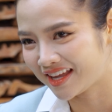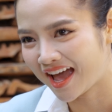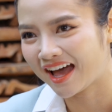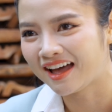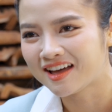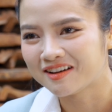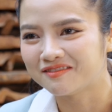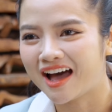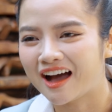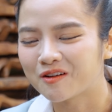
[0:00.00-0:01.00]
nhà
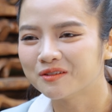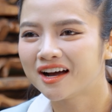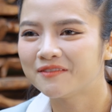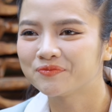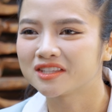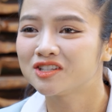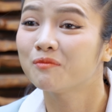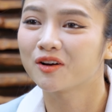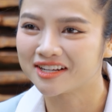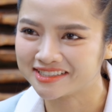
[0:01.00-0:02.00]
và cũng cho
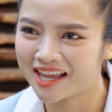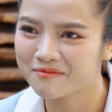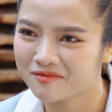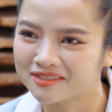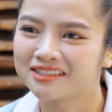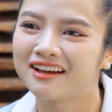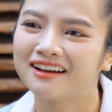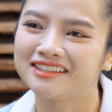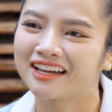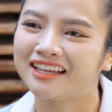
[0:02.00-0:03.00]
mọi người xem
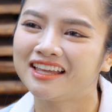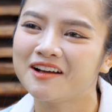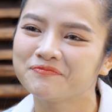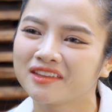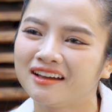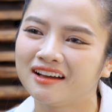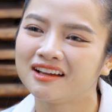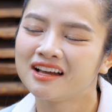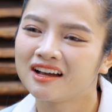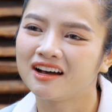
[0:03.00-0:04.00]
những cái
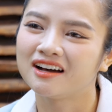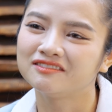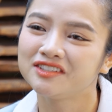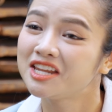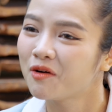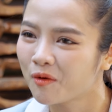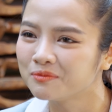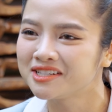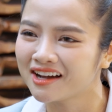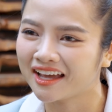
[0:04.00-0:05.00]
video
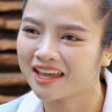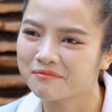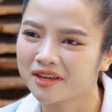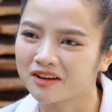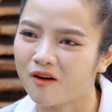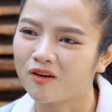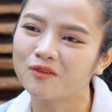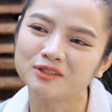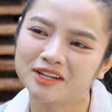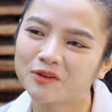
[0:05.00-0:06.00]
hôm trước anh em mình có
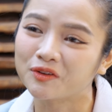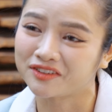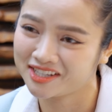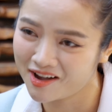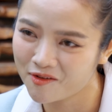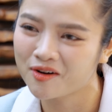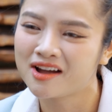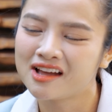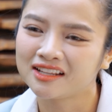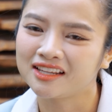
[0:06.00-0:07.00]
ngồi trao đổi với nhau
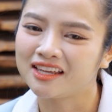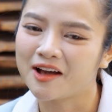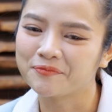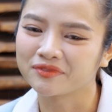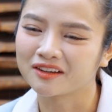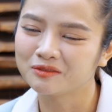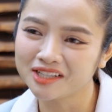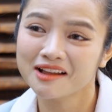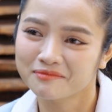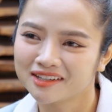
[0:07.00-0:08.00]
thì cũng
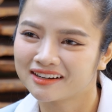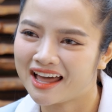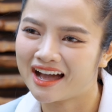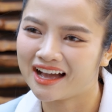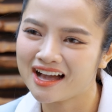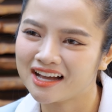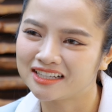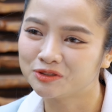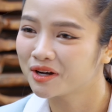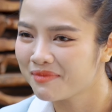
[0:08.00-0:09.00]
rất là mừng là các
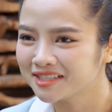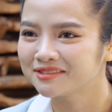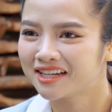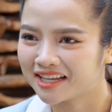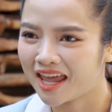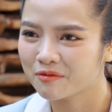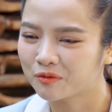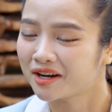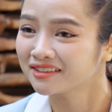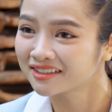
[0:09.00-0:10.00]
chú các bác trong gia đình em
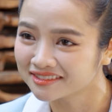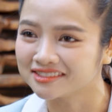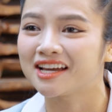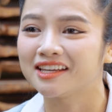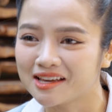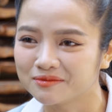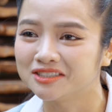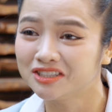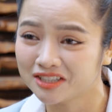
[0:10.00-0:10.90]
cũng đã thử trải nghiệm chứng